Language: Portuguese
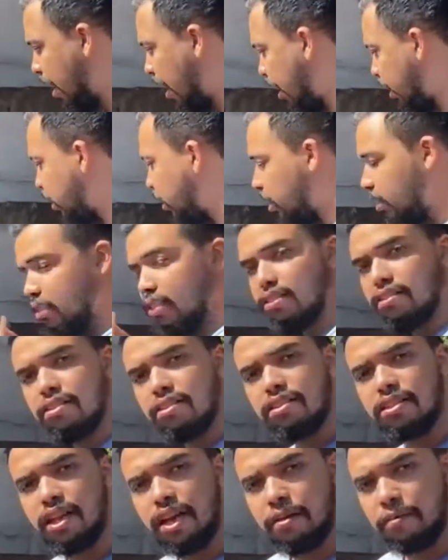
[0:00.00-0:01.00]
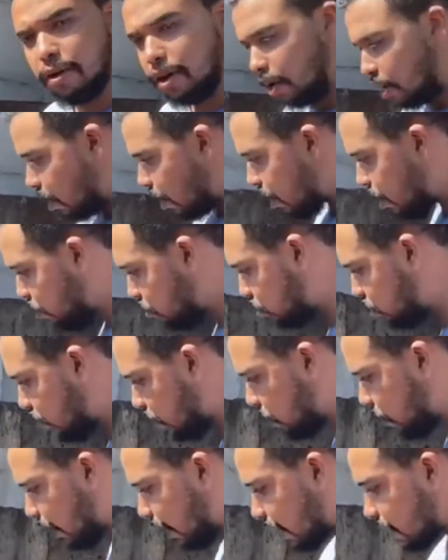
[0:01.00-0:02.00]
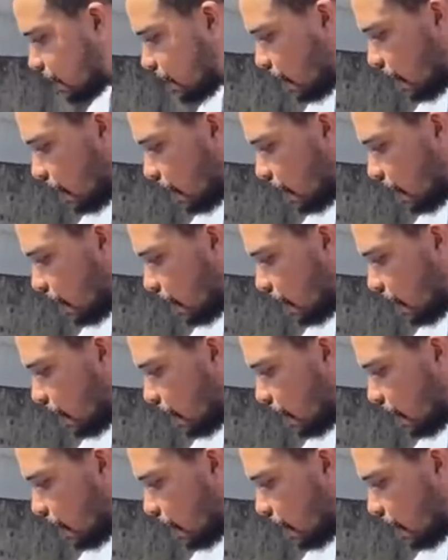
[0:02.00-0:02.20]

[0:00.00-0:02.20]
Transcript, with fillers: Aqui esse sistema, eu usei uma caixa